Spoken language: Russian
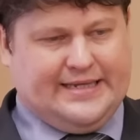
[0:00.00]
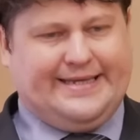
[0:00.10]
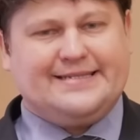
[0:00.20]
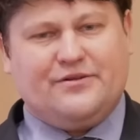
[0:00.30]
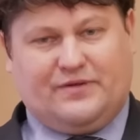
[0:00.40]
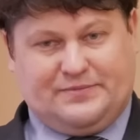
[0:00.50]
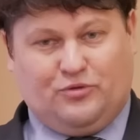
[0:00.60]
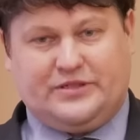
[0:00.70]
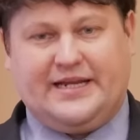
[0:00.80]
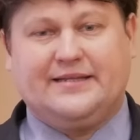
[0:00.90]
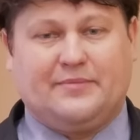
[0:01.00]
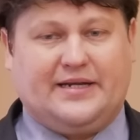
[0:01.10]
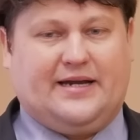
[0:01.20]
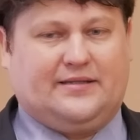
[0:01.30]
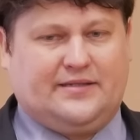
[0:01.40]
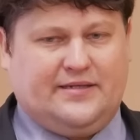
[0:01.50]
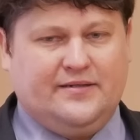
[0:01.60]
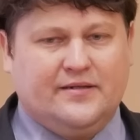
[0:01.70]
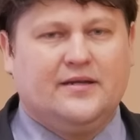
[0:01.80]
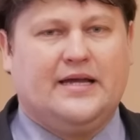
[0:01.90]
Если у вас будут рядом
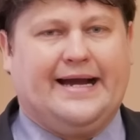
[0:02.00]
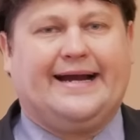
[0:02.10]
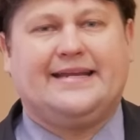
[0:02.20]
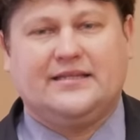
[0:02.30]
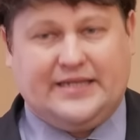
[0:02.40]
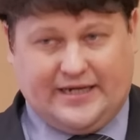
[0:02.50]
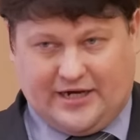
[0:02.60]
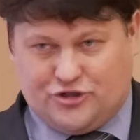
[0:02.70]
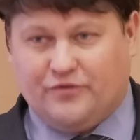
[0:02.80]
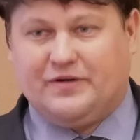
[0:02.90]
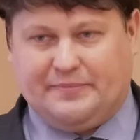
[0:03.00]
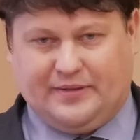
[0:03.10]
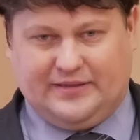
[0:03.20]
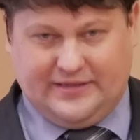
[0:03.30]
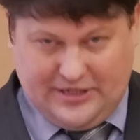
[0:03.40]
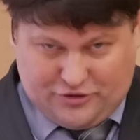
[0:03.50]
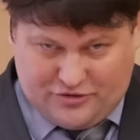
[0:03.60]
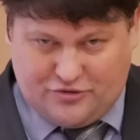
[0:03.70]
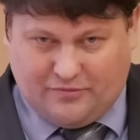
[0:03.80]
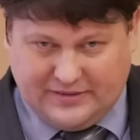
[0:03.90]
грядки, грядки хорошо выпаленные, то
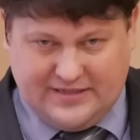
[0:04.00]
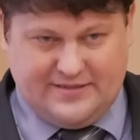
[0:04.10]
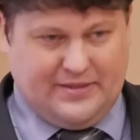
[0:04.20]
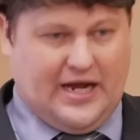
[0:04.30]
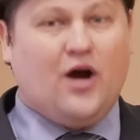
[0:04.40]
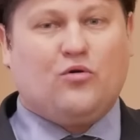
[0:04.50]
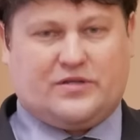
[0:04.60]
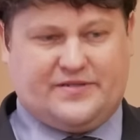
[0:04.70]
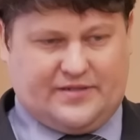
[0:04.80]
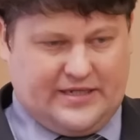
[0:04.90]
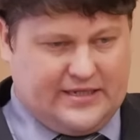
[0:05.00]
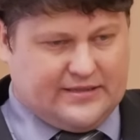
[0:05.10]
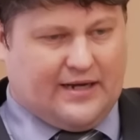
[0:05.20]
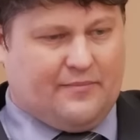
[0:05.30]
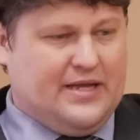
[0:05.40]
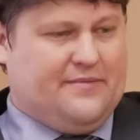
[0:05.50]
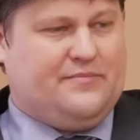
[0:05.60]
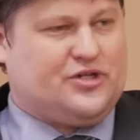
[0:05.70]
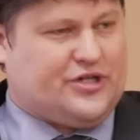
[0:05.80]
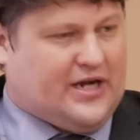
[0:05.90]
есть темная земля, огурцы, там,
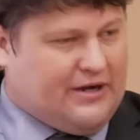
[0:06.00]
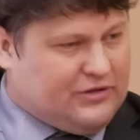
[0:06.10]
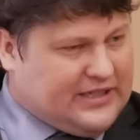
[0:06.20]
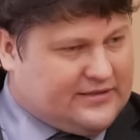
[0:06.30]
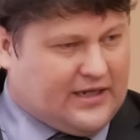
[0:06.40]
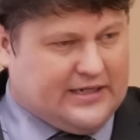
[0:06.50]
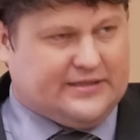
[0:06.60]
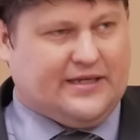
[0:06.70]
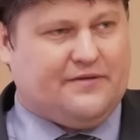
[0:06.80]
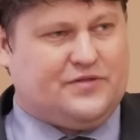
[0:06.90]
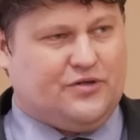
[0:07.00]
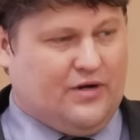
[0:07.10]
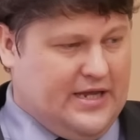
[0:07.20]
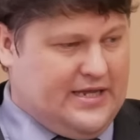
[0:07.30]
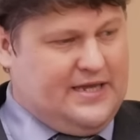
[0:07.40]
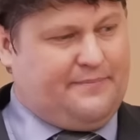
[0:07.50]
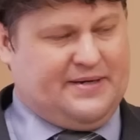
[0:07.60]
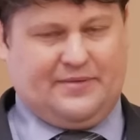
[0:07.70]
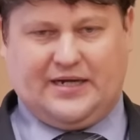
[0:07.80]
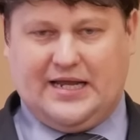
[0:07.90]
межа вот открытая, все, и
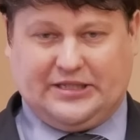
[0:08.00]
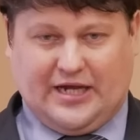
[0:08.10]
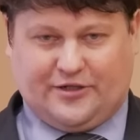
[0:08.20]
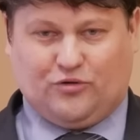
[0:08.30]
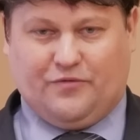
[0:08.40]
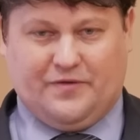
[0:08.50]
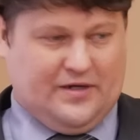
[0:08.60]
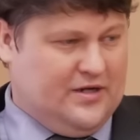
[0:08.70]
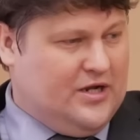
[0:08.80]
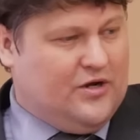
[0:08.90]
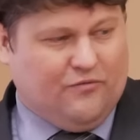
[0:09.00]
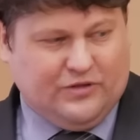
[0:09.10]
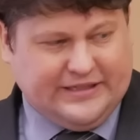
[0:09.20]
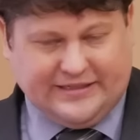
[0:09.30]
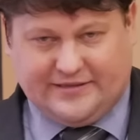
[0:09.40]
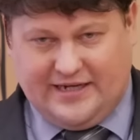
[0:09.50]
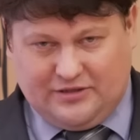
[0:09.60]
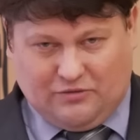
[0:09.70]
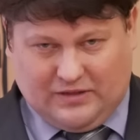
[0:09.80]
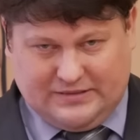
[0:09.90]
примыкает картофель. Вот этот
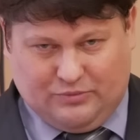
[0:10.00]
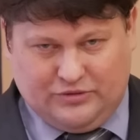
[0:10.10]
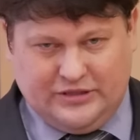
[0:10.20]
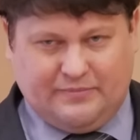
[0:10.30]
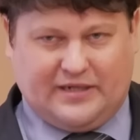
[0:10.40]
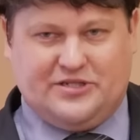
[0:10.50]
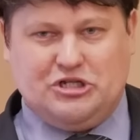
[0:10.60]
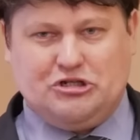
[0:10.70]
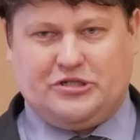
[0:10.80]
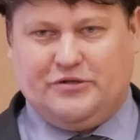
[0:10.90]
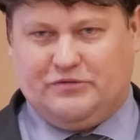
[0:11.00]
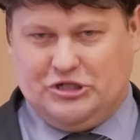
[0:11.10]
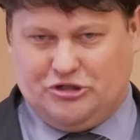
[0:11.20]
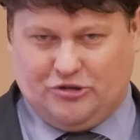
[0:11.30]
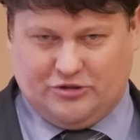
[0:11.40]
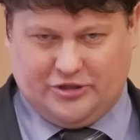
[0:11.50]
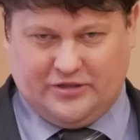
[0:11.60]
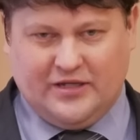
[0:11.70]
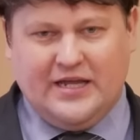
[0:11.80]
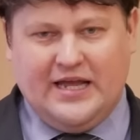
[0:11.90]
ряд у вас будет практически уничтожен
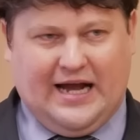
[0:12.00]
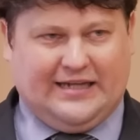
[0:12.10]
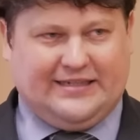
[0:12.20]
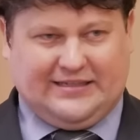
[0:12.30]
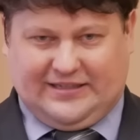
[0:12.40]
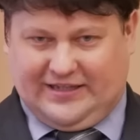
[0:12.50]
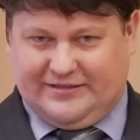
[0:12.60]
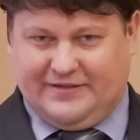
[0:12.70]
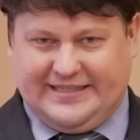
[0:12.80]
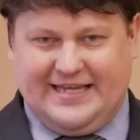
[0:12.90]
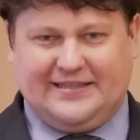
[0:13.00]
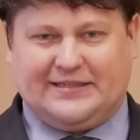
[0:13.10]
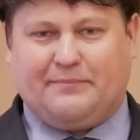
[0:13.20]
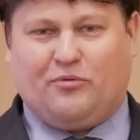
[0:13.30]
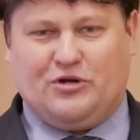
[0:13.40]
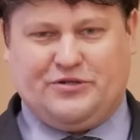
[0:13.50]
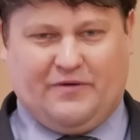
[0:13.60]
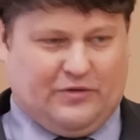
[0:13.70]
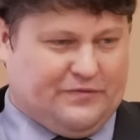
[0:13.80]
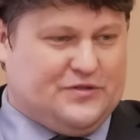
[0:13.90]
она откладывает, ей надо
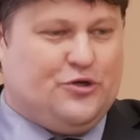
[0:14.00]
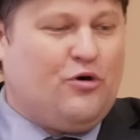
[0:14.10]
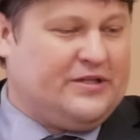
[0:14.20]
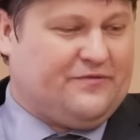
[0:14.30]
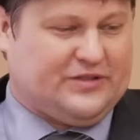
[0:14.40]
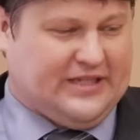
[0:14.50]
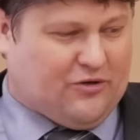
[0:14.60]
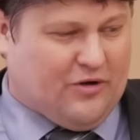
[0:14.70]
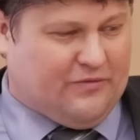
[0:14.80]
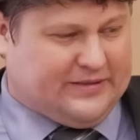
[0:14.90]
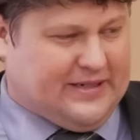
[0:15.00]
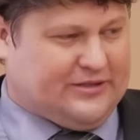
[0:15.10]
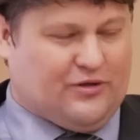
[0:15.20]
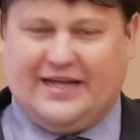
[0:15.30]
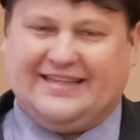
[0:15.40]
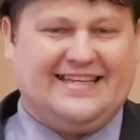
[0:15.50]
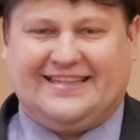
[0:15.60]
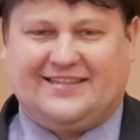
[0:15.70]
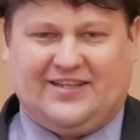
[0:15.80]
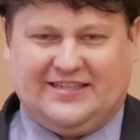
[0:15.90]
почва. Вот в дерн вот такой вот, как она не
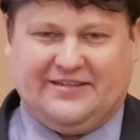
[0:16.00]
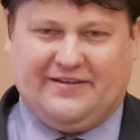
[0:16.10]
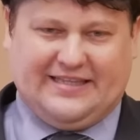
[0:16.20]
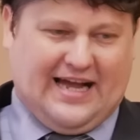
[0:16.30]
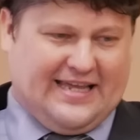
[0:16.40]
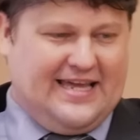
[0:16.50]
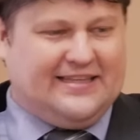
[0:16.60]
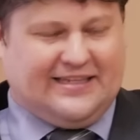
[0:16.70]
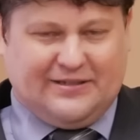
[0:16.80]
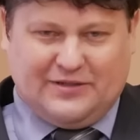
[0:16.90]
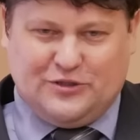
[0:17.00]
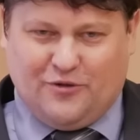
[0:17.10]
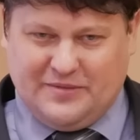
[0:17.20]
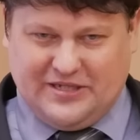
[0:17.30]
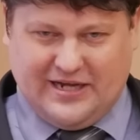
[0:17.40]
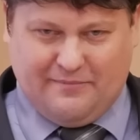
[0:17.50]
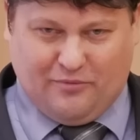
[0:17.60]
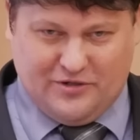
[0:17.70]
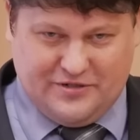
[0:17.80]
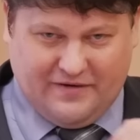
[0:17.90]
откладывает, а ей надо вот темненькая
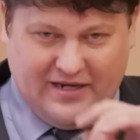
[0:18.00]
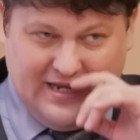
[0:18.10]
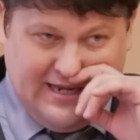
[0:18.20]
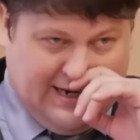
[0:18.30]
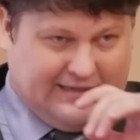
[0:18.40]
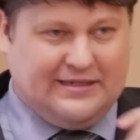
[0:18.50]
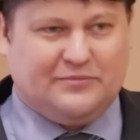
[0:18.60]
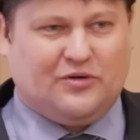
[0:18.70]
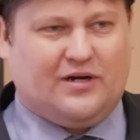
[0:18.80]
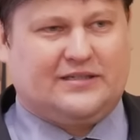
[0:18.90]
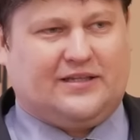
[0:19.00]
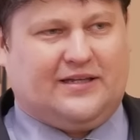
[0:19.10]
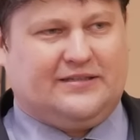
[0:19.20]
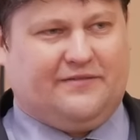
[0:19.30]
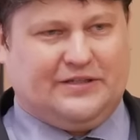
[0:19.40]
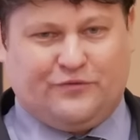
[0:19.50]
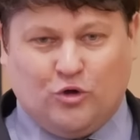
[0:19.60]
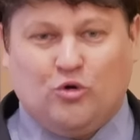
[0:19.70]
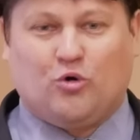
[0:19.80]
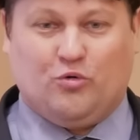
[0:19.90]
почва. Она много откладывает в
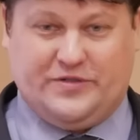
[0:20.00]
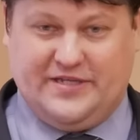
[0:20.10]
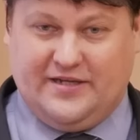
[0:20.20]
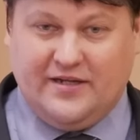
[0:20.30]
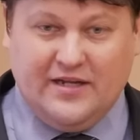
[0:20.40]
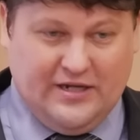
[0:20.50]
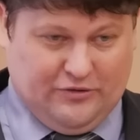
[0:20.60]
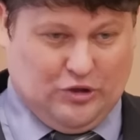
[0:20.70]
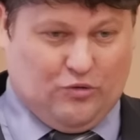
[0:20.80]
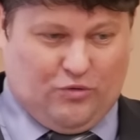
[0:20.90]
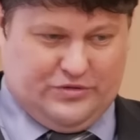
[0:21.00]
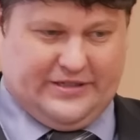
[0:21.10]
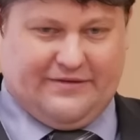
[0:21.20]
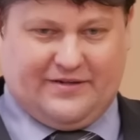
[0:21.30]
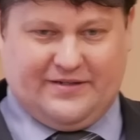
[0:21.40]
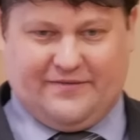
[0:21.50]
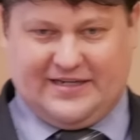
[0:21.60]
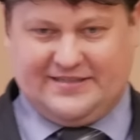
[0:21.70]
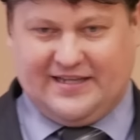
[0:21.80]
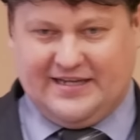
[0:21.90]
кукурузе, кукуруза она
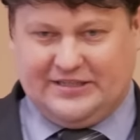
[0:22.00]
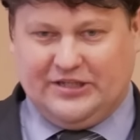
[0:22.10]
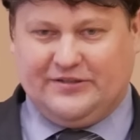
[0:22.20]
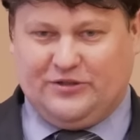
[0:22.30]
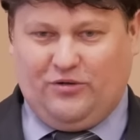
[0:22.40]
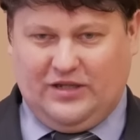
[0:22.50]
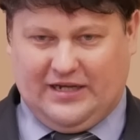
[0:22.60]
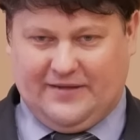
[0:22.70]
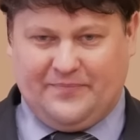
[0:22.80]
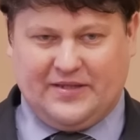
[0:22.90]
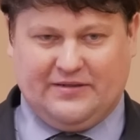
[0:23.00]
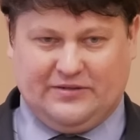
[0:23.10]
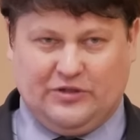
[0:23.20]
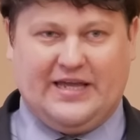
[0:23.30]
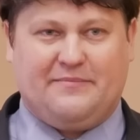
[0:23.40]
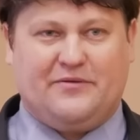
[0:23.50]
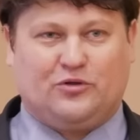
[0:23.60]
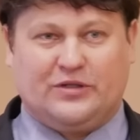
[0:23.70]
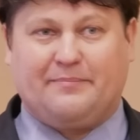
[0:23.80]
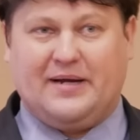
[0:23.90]
вырастает долго, но я имею в
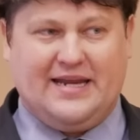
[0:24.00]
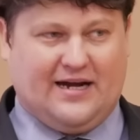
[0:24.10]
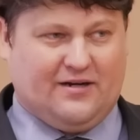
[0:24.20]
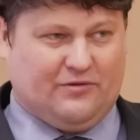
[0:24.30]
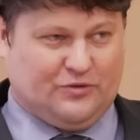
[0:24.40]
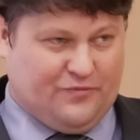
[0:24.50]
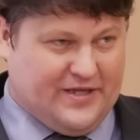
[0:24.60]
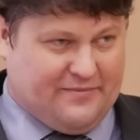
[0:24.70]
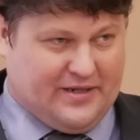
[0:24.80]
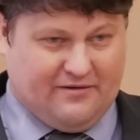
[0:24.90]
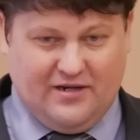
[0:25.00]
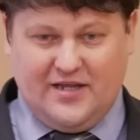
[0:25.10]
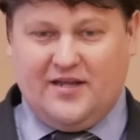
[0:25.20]
виду на полях вот у фермеров,